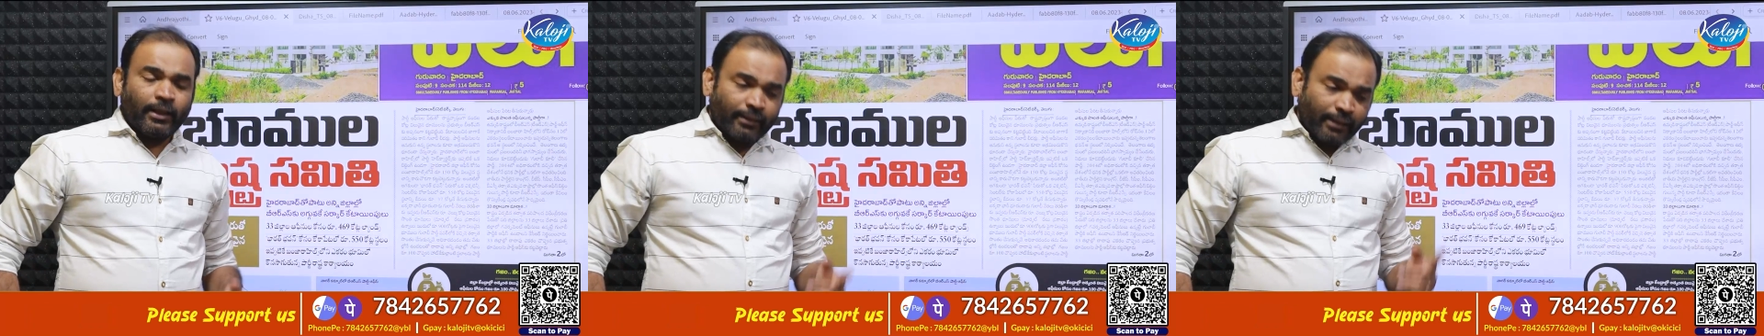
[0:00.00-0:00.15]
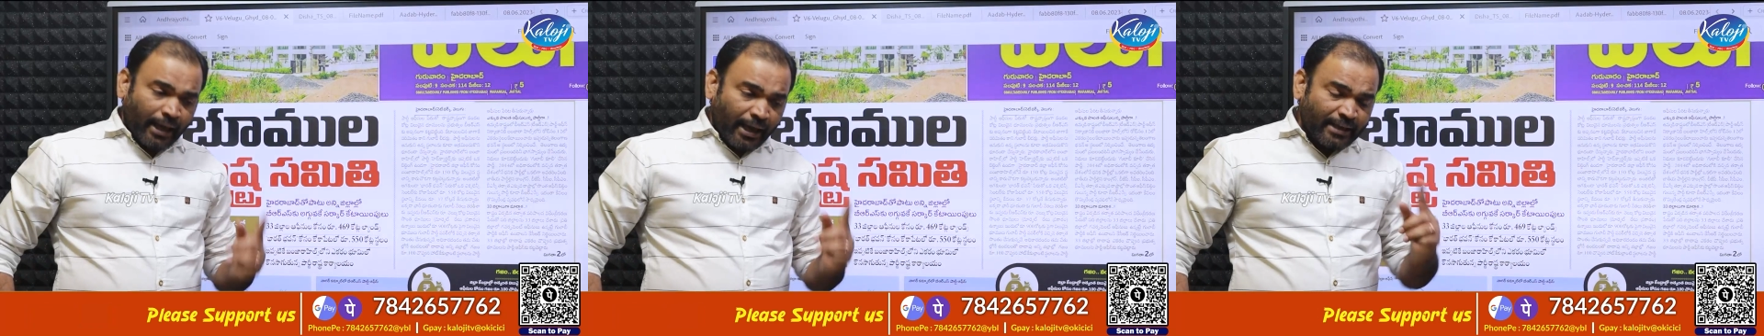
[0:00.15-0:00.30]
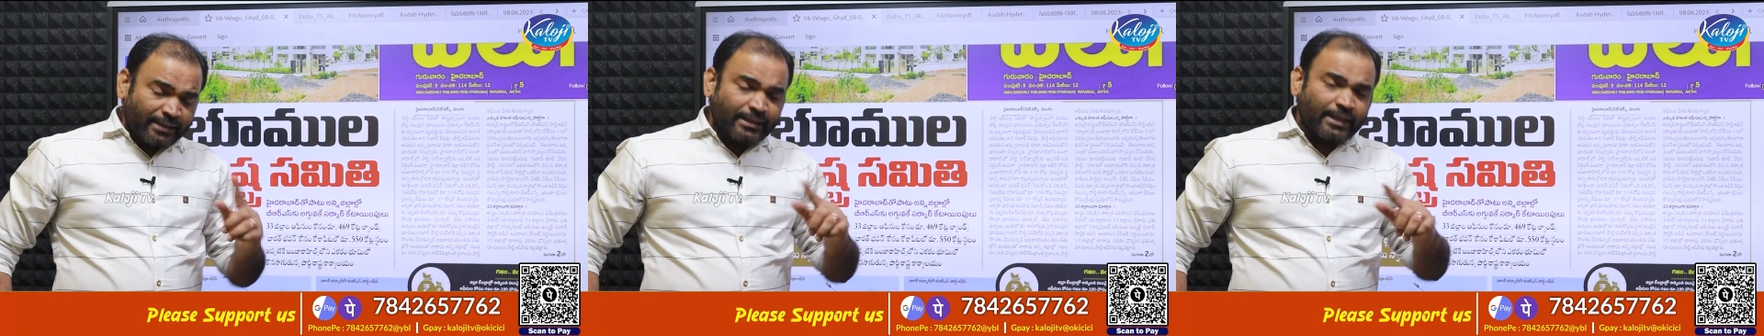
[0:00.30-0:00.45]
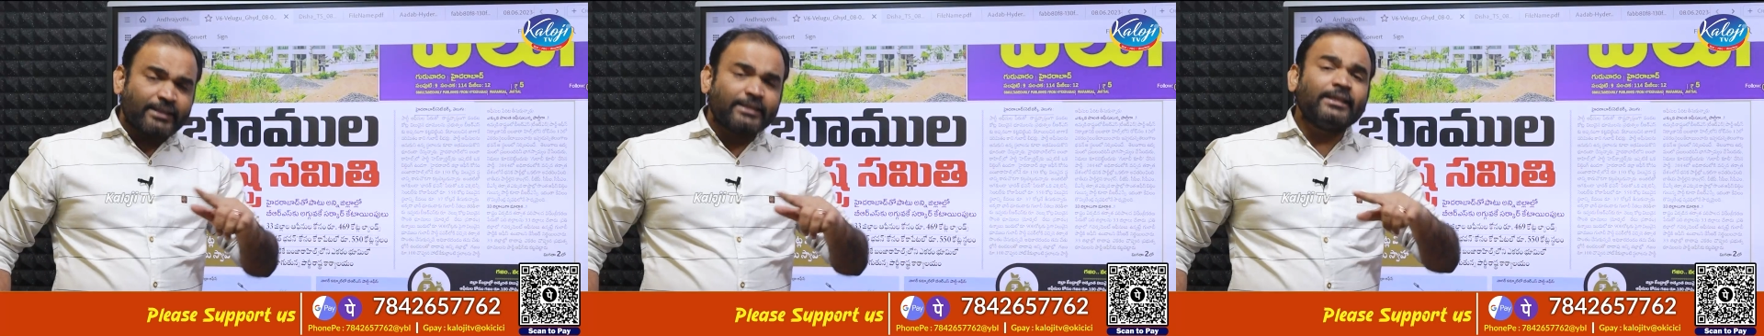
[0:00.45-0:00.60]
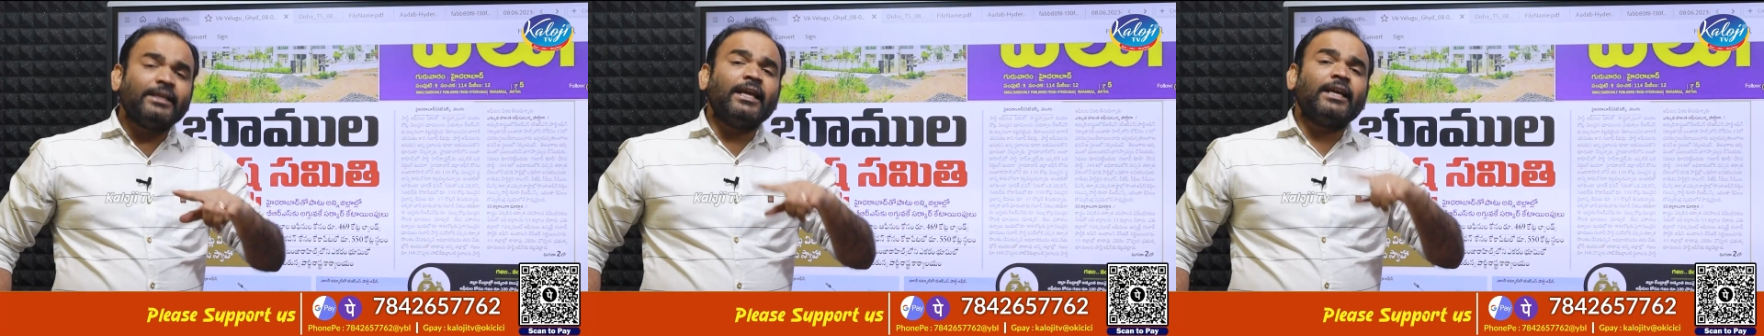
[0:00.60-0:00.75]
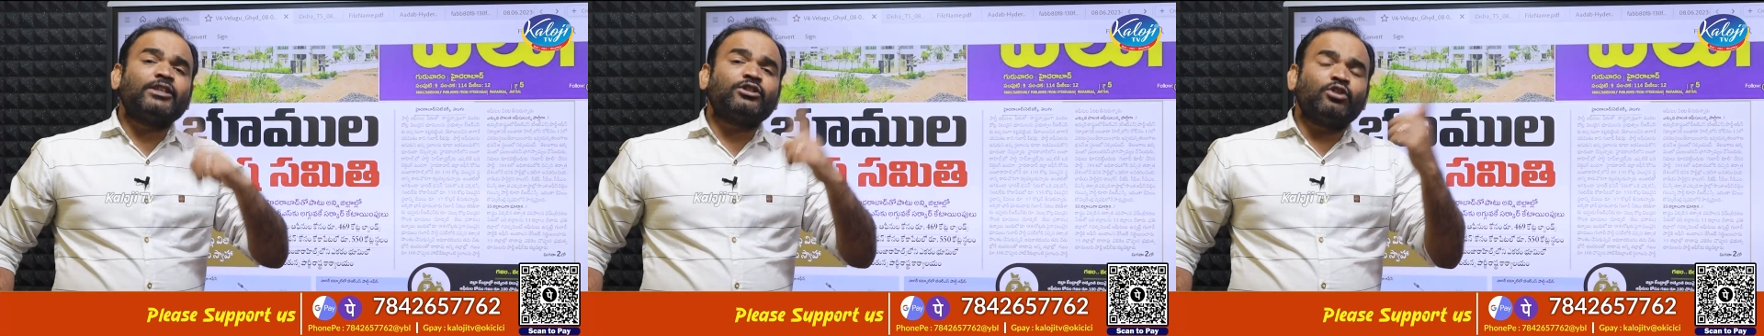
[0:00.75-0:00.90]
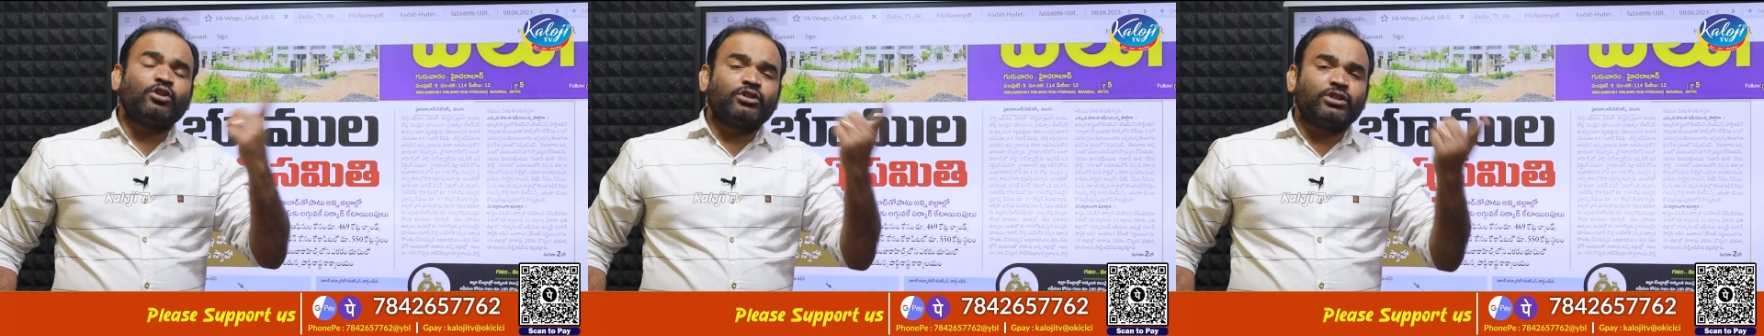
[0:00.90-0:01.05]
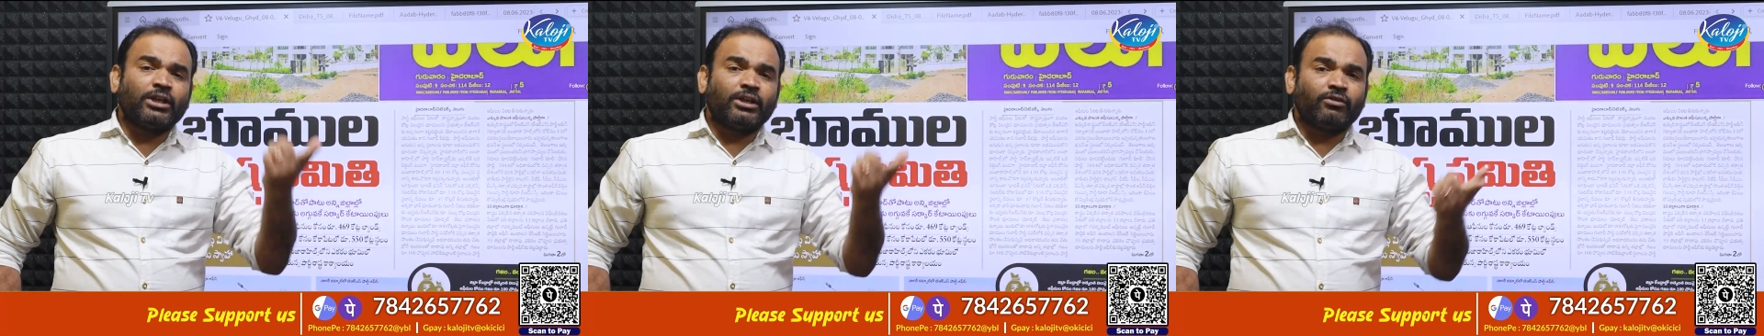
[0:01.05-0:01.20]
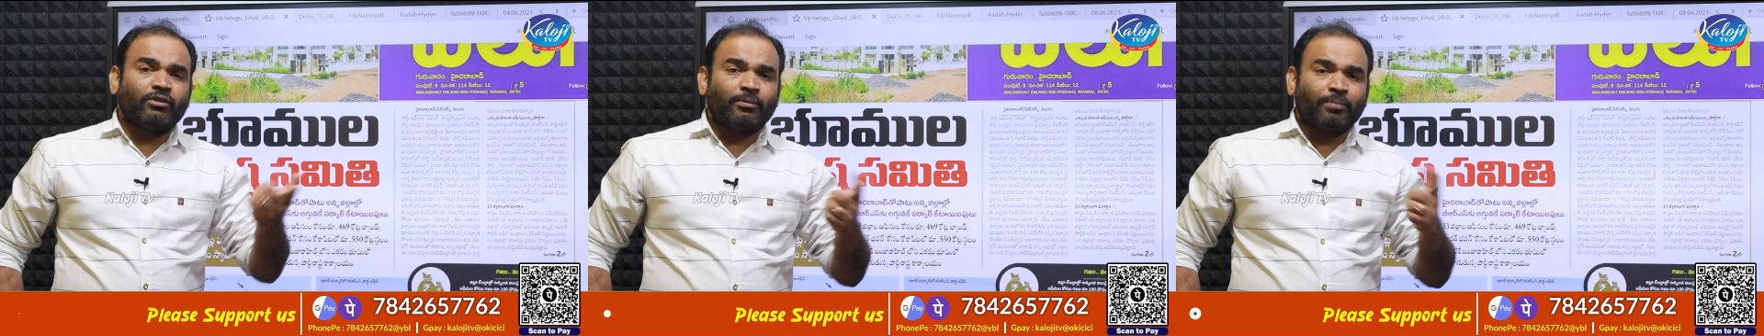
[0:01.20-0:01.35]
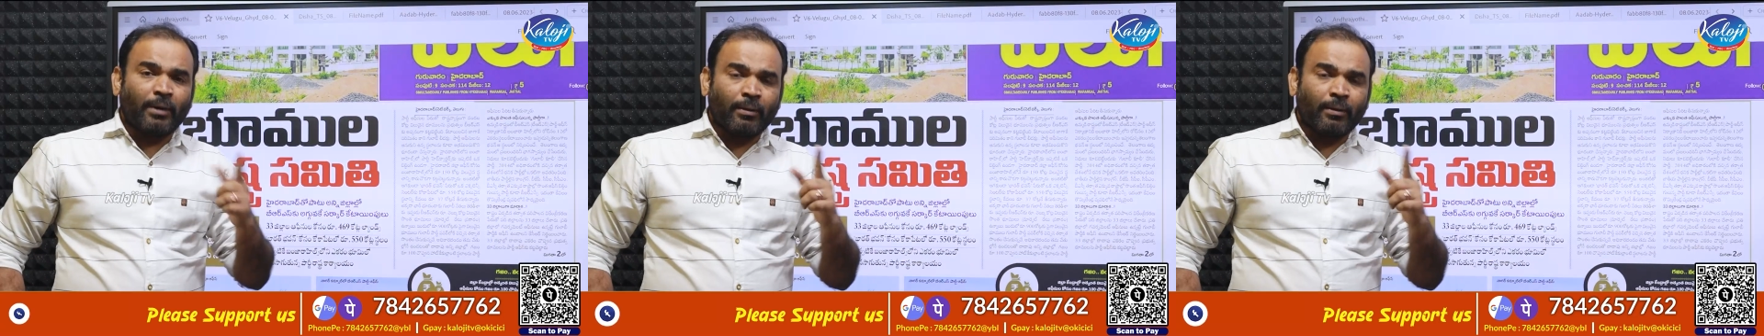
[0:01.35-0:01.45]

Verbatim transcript: దయచేసి నెక్స్ట్ వచ్చేటువంటి